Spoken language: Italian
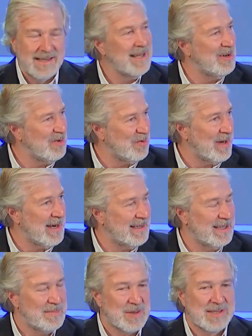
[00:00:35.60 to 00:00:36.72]

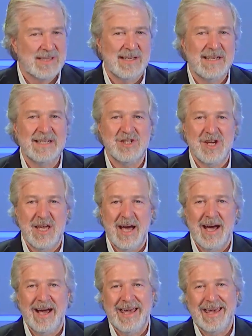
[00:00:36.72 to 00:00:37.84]
dell'offerta di Poste
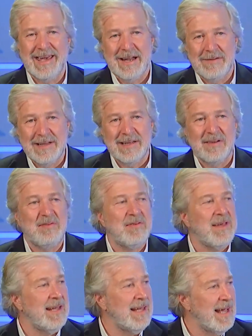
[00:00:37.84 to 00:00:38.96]
Energia è chiaramente
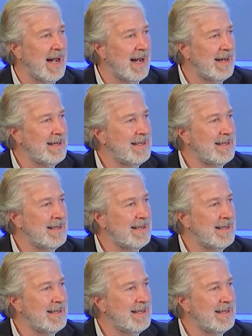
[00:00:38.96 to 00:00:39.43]
figlia